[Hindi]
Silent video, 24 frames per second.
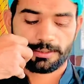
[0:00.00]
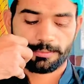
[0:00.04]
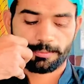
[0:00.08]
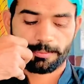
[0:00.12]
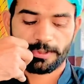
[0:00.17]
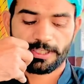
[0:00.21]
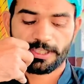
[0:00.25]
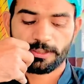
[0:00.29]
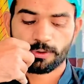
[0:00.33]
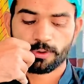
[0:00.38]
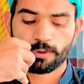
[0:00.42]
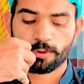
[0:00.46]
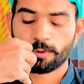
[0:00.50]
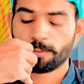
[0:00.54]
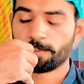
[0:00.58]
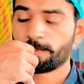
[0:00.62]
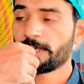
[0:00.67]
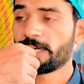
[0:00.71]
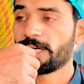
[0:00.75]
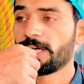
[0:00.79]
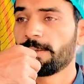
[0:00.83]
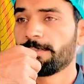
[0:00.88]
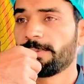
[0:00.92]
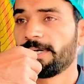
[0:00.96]
फिर वो
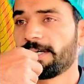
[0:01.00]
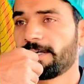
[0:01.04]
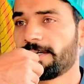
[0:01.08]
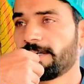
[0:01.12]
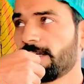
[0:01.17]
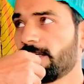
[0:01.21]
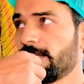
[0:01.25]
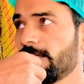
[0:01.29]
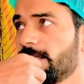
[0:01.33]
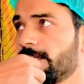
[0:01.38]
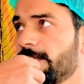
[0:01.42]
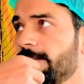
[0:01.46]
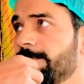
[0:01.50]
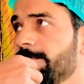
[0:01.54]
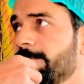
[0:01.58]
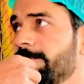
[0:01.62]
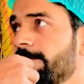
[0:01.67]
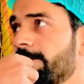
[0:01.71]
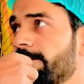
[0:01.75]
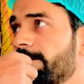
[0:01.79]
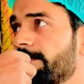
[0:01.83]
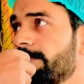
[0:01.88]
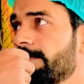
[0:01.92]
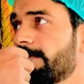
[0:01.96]
ऊपर आमलेट डालना है
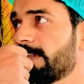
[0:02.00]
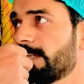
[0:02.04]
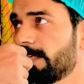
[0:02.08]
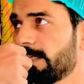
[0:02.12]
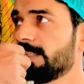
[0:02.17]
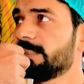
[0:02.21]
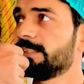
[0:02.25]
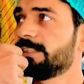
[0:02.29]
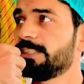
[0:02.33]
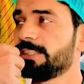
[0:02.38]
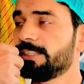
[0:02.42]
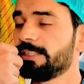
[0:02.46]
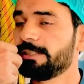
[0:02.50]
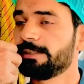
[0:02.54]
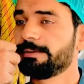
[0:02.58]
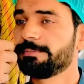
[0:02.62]
डालना जी